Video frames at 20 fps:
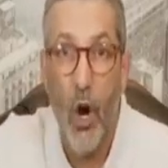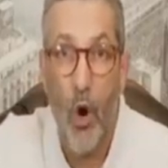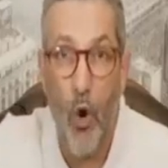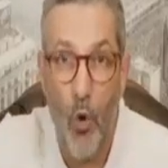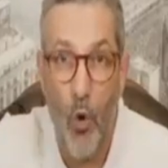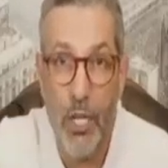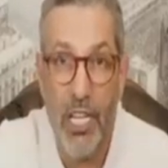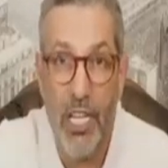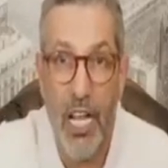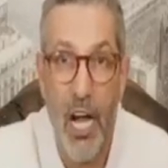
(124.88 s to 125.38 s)

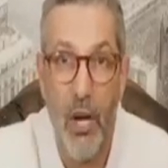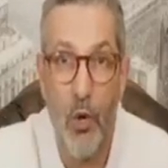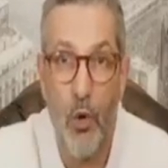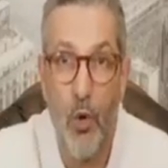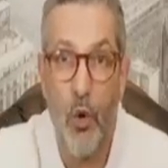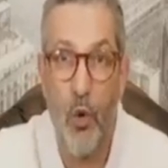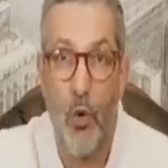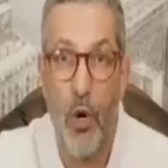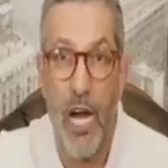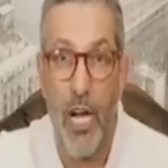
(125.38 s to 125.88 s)
قوه
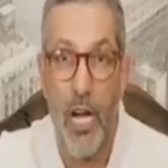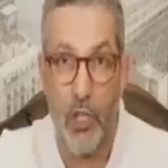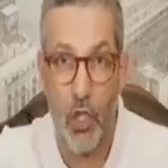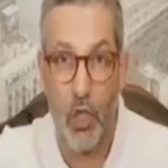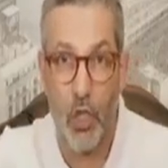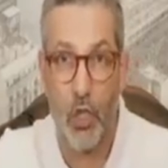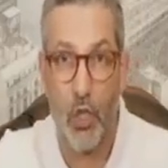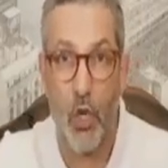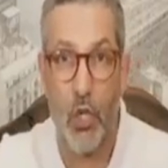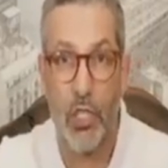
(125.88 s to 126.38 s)
القانون ولا عندي
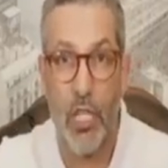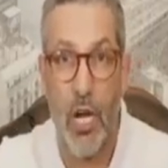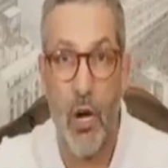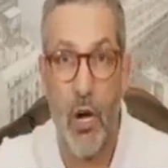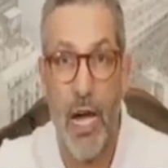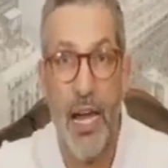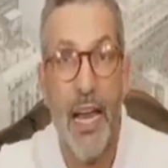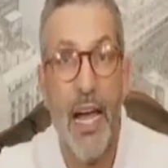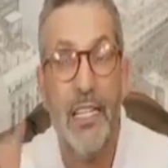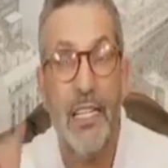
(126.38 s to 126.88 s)

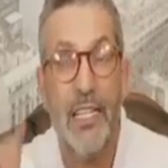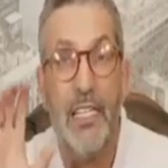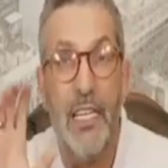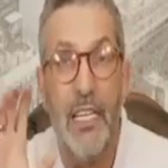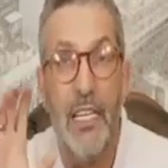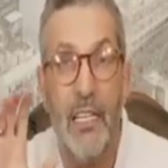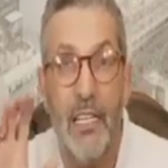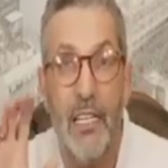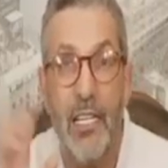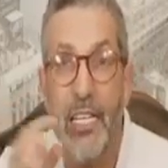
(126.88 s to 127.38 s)
السلطه انا
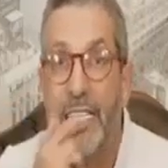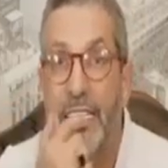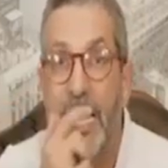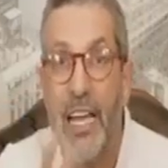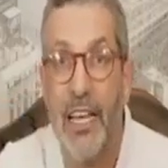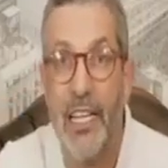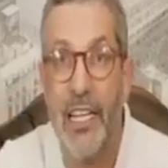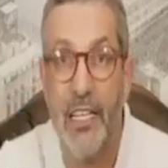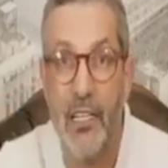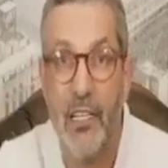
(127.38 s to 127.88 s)
عندي
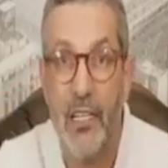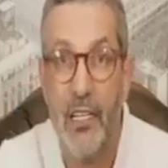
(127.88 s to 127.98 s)
لساني